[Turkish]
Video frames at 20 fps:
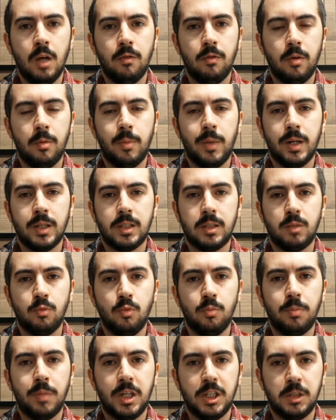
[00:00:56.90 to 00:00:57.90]
ve
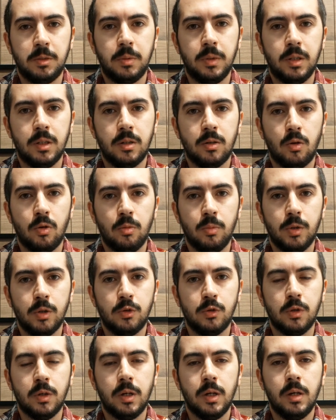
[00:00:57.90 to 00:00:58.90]
maksimum 5000 lira olmak
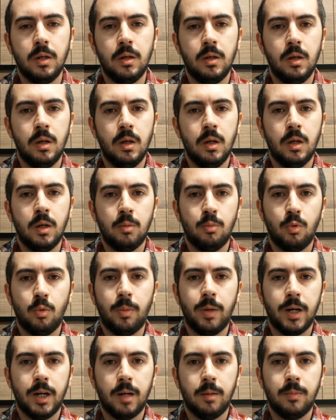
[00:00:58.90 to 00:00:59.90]
üzere bu
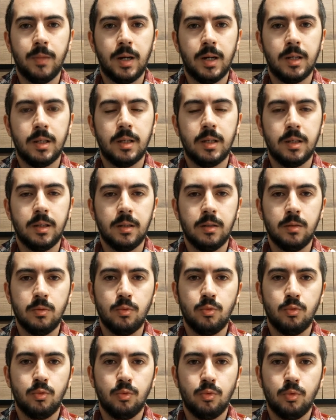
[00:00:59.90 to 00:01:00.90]
baremlerde
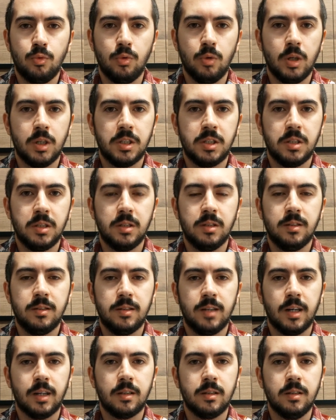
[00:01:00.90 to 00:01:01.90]
ulaştığınız
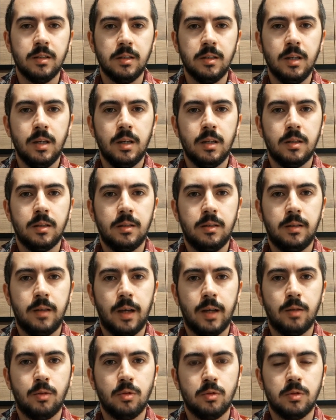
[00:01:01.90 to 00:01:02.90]
takdirde
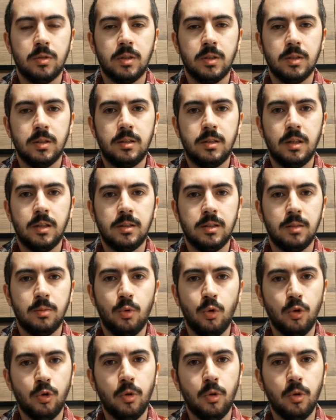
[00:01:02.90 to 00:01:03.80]
Teknosa size bu